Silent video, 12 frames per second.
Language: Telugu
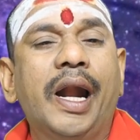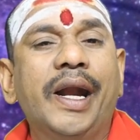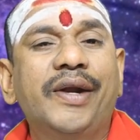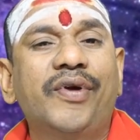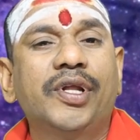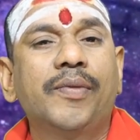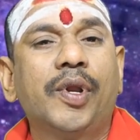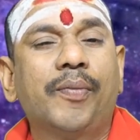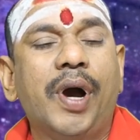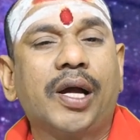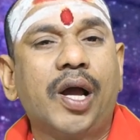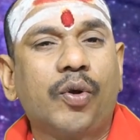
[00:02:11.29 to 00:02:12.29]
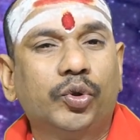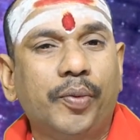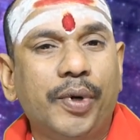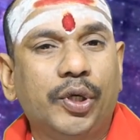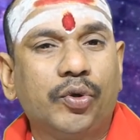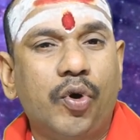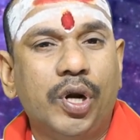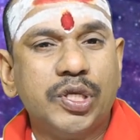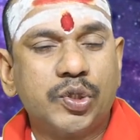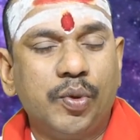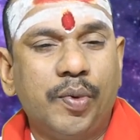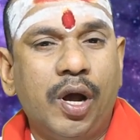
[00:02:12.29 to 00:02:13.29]
అనేటువంటిది మీరు బాగా గుర్తుపెట్టుకోవాలి
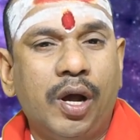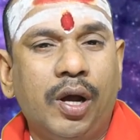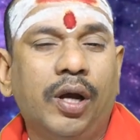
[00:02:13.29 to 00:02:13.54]
సుమా